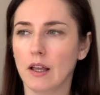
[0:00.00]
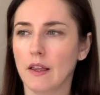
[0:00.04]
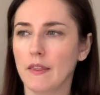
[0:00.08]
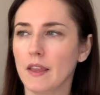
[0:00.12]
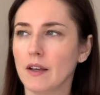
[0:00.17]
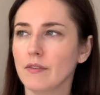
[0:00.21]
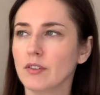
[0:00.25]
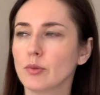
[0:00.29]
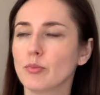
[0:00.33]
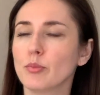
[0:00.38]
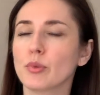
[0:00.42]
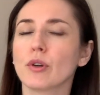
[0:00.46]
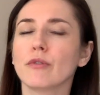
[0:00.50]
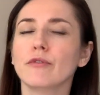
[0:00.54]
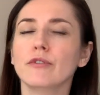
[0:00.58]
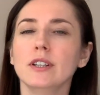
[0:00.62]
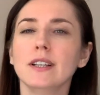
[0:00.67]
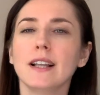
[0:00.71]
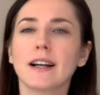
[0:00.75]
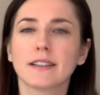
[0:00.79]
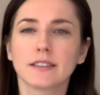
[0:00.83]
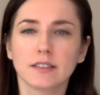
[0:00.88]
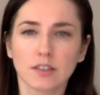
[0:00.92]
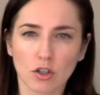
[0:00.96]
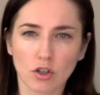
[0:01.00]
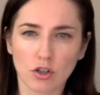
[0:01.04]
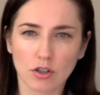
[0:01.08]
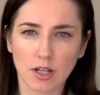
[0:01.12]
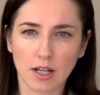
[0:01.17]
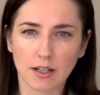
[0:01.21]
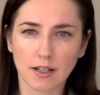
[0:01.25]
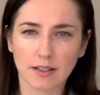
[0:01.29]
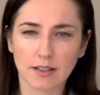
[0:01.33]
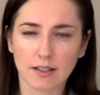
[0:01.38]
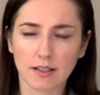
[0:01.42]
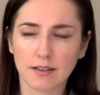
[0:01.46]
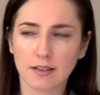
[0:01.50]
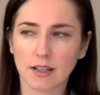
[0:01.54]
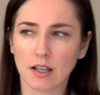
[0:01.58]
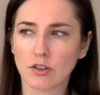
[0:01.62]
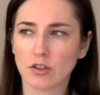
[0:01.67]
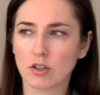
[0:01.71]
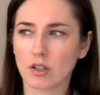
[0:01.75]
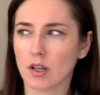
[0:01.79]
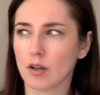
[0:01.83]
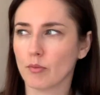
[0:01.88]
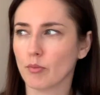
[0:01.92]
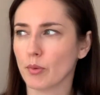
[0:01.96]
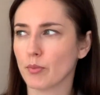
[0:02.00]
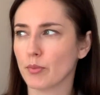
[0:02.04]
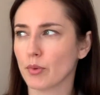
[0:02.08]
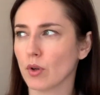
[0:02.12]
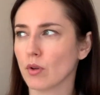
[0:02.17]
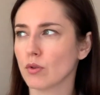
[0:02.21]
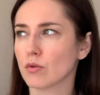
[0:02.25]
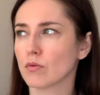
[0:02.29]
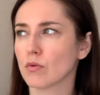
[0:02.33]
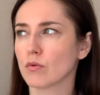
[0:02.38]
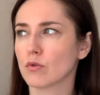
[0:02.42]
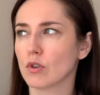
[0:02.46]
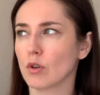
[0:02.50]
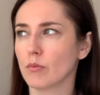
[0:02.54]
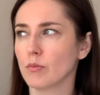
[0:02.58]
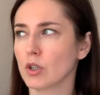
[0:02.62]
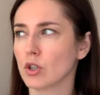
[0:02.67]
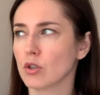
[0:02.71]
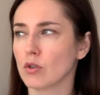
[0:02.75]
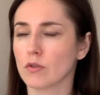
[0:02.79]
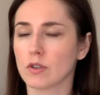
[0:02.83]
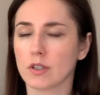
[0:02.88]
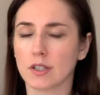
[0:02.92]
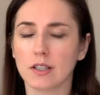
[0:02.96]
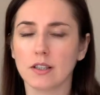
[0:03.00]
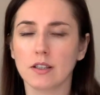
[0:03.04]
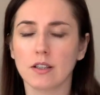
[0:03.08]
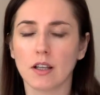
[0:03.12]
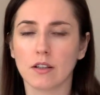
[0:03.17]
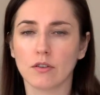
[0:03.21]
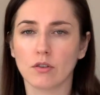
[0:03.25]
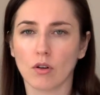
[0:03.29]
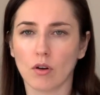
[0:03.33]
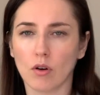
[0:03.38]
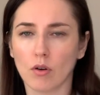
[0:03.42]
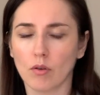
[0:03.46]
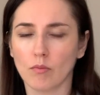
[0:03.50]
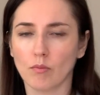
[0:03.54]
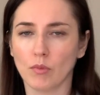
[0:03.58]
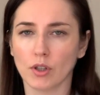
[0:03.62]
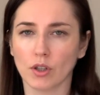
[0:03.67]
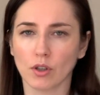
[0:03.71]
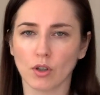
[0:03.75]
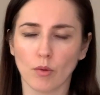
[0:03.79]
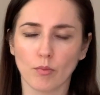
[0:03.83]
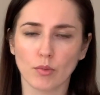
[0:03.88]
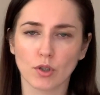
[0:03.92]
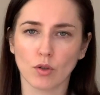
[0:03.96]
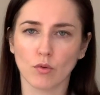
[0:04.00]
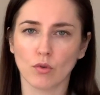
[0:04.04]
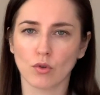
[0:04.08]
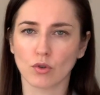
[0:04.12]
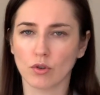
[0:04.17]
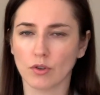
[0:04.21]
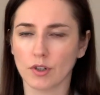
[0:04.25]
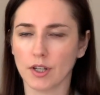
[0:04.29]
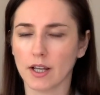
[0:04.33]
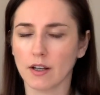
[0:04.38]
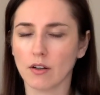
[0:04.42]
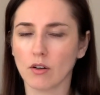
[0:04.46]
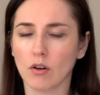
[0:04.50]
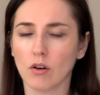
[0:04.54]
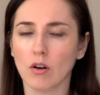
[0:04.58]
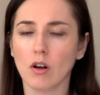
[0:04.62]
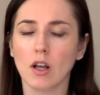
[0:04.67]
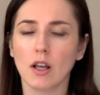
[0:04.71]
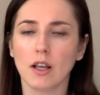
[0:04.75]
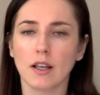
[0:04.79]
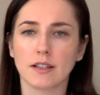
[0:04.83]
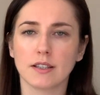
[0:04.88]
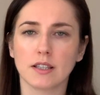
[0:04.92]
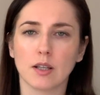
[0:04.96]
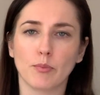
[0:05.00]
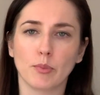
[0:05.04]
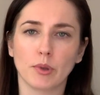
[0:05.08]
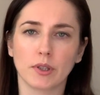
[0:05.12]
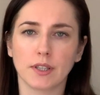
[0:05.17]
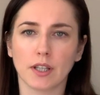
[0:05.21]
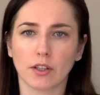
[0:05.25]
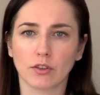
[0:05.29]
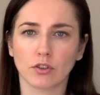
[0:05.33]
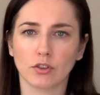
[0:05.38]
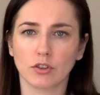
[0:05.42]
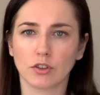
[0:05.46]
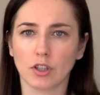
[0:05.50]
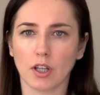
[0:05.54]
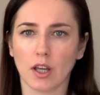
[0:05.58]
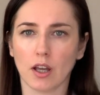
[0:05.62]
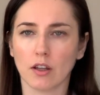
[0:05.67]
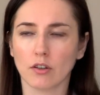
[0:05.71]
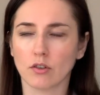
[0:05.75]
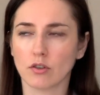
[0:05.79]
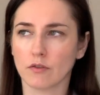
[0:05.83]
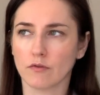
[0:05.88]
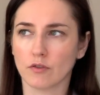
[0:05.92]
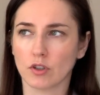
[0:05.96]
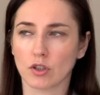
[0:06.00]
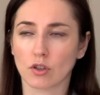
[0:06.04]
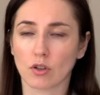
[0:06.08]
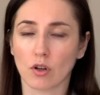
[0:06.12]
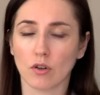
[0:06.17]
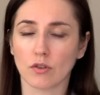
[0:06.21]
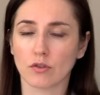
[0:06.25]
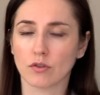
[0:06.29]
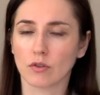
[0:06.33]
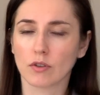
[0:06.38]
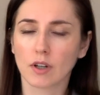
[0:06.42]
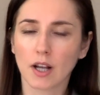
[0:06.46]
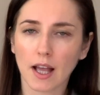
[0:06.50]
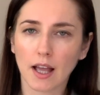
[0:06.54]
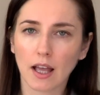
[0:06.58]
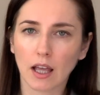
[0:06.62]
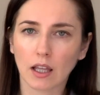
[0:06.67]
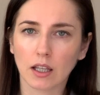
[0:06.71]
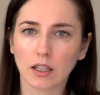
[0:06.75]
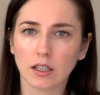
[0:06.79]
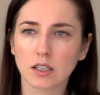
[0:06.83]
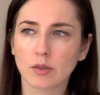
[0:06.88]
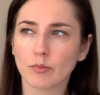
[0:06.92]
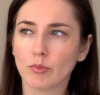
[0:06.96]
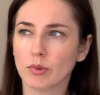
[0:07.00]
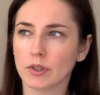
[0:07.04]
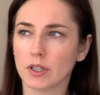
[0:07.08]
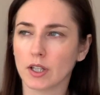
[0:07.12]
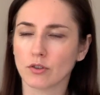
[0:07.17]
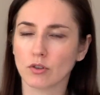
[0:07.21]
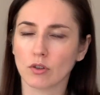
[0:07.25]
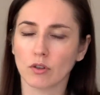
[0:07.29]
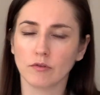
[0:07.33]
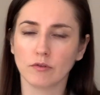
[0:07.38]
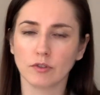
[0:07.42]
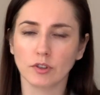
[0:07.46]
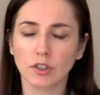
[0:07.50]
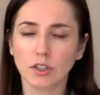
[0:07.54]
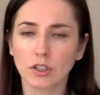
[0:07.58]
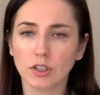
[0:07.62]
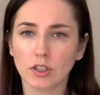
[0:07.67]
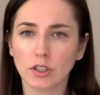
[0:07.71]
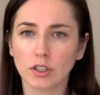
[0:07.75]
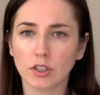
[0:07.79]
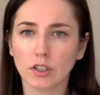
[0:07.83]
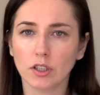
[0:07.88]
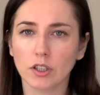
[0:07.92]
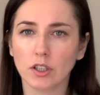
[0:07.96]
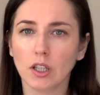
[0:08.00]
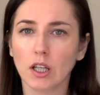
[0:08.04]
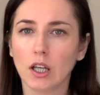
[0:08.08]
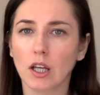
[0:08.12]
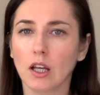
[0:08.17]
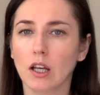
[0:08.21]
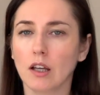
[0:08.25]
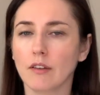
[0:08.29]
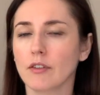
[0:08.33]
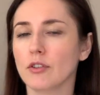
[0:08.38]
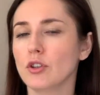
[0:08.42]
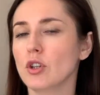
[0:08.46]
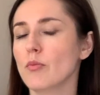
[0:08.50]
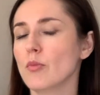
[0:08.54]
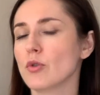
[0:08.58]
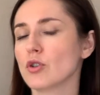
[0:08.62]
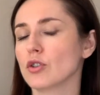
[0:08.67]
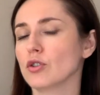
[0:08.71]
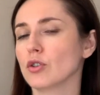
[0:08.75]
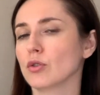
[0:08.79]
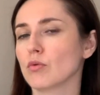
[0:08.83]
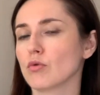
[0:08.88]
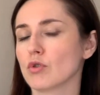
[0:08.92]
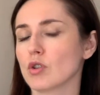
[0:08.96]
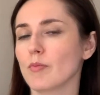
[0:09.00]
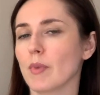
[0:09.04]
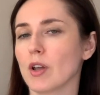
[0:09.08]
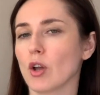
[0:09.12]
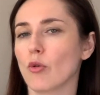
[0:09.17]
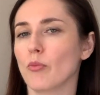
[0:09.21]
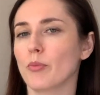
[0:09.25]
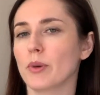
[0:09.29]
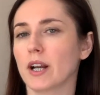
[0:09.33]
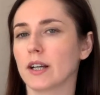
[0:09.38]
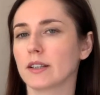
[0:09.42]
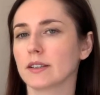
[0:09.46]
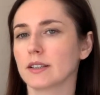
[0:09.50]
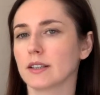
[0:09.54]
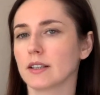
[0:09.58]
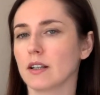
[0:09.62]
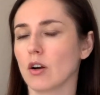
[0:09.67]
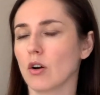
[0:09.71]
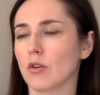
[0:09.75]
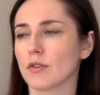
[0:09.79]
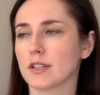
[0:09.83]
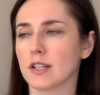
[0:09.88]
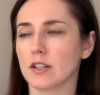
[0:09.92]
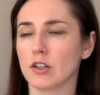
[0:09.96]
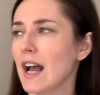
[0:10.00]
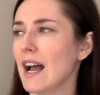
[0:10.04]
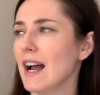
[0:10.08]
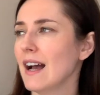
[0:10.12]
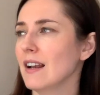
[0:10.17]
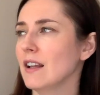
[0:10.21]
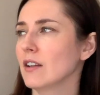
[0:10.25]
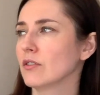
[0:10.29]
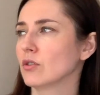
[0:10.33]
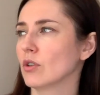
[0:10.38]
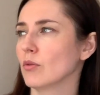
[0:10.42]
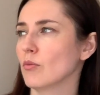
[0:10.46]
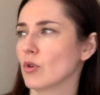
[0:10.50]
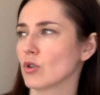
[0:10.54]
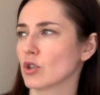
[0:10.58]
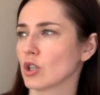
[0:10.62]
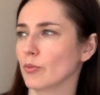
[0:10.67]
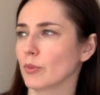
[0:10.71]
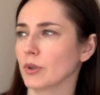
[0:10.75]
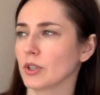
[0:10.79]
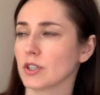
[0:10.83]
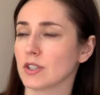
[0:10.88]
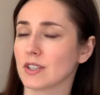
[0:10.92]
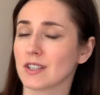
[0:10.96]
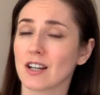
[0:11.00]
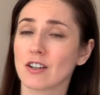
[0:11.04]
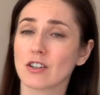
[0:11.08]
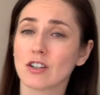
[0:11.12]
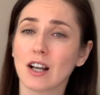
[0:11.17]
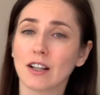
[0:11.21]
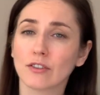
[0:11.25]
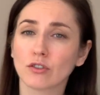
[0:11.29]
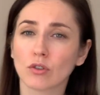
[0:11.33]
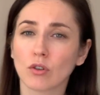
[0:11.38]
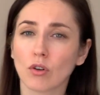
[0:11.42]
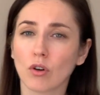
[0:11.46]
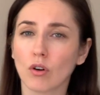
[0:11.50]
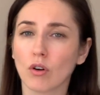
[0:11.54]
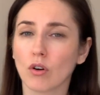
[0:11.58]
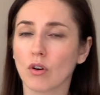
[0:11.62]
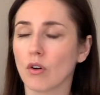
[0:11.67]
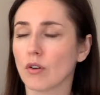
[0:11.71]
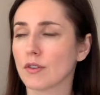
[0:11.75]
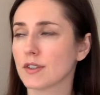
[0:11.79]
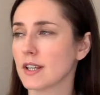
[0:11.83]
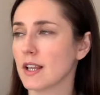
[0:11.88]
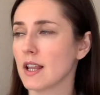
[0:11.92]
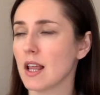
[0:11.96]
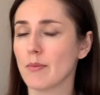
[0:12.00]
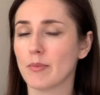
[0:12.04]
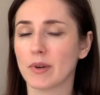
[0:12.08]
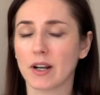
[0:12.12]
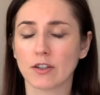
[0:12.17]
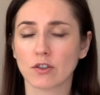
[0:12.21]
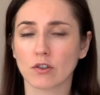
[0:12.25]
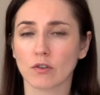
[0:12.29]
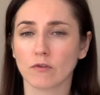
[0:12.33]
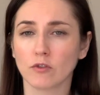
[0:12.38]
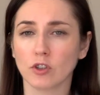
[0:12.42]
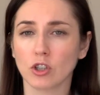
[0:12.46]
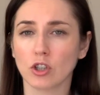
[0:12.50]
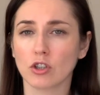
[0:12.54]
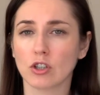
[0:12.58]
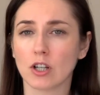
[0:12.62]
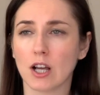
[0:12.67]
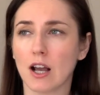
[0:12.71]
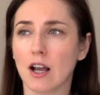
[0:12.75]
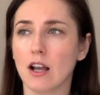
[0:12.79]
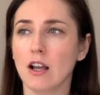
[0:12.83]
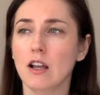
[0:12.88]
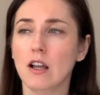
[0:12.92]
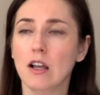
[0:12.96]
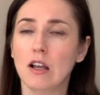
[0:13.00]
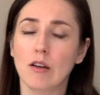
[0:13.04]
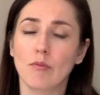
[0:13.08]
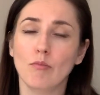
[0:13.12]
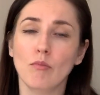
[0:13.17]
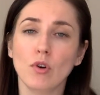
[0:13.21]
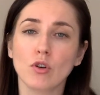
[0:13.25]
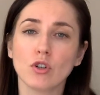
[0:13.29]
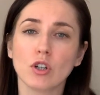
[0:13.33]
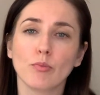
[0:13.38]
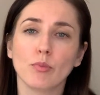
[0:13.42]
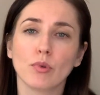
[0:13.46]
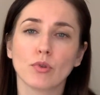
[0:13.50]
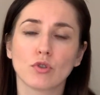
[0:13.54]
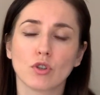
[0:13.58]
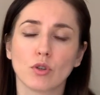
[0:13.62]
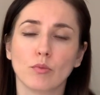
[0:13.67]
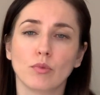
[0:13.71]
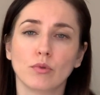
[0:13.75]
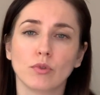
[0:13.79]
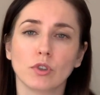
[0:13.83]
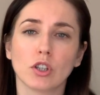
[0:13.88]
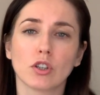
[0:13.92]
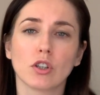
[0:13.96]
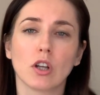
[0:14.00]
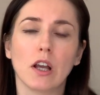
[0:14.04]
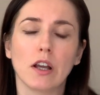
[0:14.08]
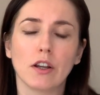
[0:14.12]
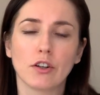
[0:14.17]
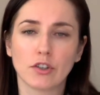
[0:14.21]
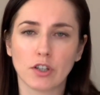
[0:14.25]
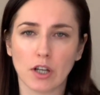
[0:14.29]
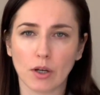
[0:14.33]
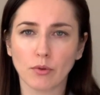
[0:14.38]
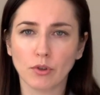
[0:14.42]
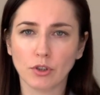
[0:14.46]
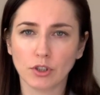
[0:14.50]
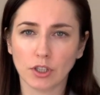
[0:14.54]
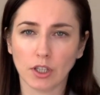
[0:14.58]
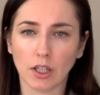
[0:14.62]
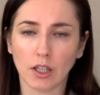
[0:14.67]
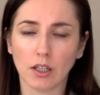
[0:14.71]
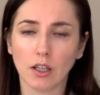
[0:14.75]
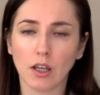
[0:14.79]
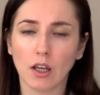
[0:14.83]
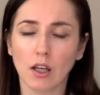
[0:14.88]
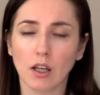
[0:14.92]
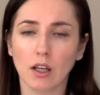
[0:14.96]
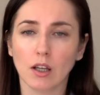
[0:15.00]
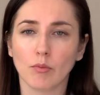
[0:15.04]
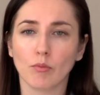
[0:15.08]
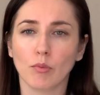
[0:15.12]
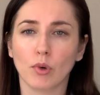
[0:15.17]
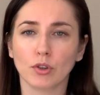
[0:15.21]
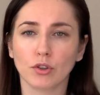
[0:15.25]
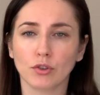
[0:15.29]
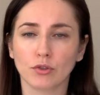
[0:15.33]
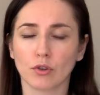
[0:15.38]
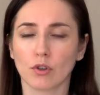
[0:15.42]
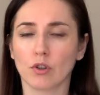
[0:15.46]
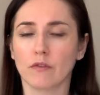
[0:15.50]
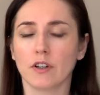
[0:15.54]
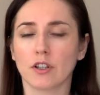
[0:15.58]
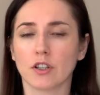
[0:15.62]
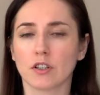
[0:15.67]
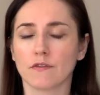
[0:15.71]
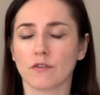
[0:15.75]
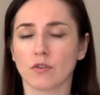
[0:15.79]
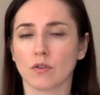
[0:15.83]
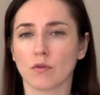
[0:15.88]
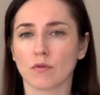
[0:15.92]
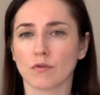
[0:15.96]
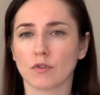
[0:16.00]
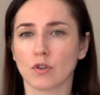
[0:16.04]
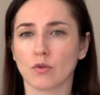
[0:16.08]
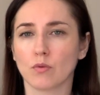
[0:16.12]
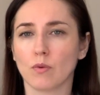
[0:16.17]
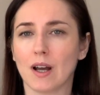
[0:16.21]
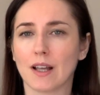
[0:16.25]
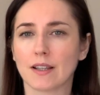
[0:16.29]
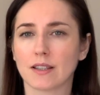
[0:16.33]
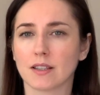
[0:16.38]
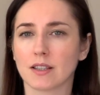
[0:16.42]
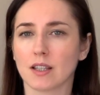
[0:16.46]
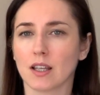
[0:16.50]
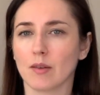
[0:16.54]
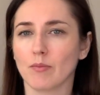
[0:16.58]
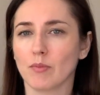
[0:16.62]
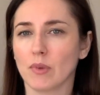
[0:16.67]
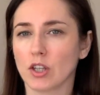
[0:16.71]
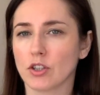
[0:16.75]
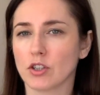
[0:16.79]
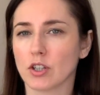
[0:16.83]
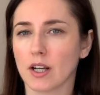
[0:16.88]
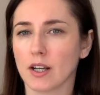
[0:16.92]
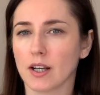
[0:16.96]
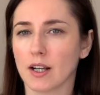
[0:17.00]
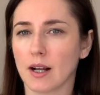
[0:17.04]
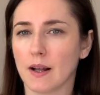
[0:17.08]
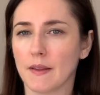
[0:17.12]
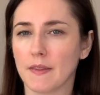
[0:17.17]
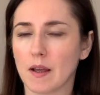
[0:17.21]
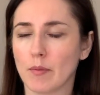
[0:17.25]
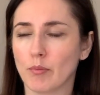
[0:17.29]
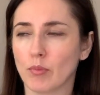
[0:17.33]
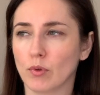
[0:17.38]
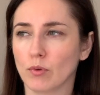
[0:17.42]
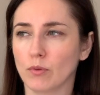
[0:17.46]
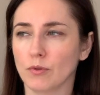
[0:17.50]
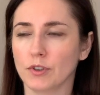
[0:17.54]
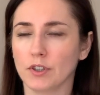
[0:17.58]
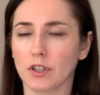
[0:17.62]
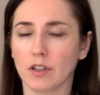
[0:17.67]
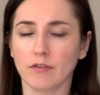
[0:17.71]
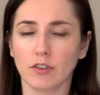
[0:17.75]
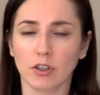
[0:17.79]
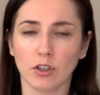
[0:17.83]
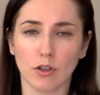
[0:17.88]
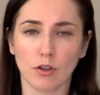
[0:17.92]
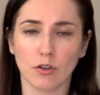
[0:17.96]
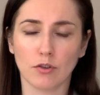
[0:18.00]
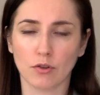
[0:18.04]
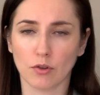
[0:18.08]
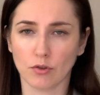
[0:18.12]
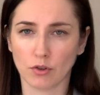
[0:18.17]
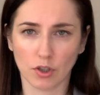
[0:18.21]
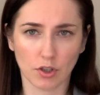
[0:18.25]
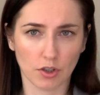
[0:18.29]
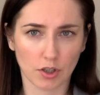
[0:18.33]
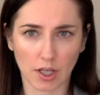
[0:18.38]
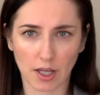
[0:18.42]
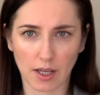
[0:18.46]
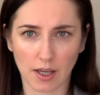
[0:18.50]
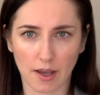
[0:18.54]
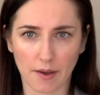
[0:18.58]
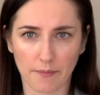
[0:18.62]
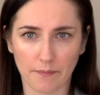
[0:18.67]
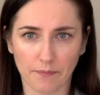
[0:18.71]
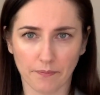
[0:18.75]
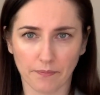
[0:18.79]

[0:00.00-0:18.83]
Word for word: nawet profilaktyczna, na zasadzie po prostu co miesiąc idę do mojego przełożonego, zapytać się, czy wszystko jest ok, spytać o wyniki. Wiadomo, że niektórzy mają praktykę ocen, ale to może być za rzadko, ocena pracownicza, może potrzebujesz częściej monitorować swoją sytuację, mieć rękę na pulsie, wiedzieć, co się dzieje.